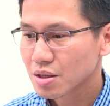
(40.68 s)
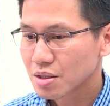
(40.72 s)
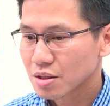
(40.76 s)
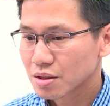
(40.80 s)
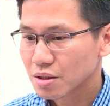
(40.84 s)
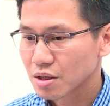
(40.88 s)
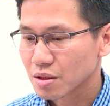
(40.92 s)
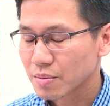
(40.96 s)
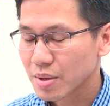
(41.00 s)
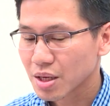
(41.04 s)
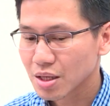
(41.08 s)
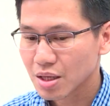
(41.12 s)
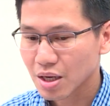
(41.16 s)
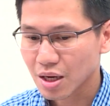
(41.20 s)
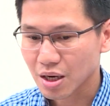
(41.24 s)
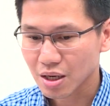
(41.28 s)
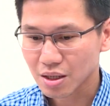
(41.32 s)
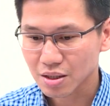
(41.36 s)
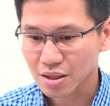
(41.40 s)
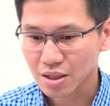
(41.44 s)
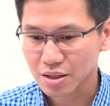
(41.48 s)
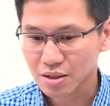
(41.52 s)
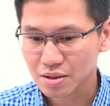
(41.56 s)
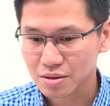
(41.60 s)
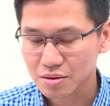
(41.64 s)
Cũng theo công
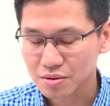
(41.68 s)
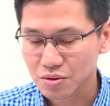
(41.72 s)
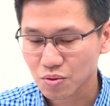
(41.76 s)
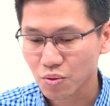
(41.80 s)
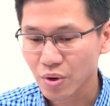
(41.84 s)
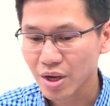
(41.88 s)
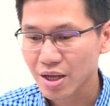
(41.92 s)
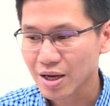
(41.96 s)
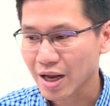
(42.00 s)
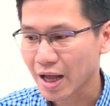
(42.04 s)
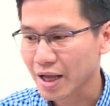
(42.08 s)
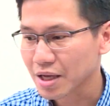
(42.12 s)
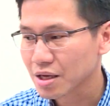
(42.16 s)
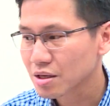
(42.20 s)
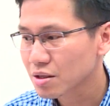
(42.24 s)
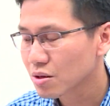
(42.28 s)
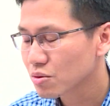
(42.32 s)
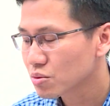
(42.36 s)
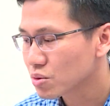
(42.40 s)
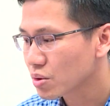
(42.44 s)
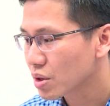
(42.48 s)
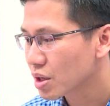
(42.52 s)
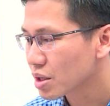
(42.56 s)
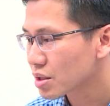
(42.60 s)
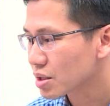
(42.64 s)
ty cổ phần cảng Đồng
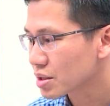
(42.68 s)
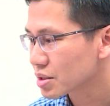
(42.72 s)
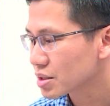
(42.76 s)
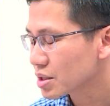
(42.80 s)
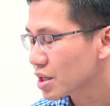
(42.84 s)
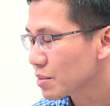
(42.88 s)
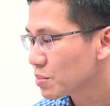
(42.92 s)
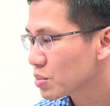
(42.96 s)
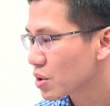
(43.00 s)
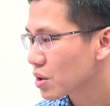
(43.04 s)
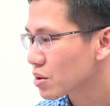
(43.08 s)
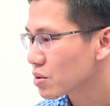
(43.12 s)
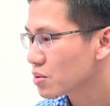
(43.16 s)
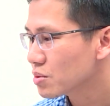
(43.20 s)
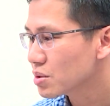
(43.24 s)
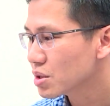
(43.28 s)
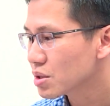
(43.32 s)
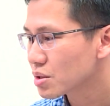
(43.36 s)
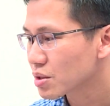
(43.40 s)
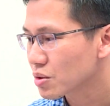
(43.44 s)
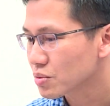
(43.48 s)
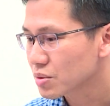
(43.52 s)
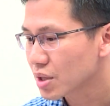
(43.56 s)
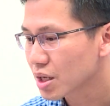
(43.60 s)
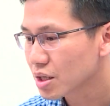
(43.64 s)
Nai, dự án này phù
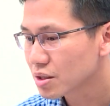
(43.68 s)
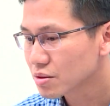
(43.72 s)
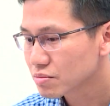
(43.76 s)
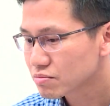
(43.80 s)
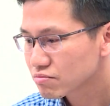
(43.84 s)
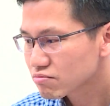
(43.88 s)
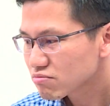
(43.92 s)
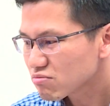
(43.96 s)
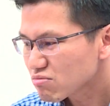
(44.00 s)
hợp quy hoạch tổng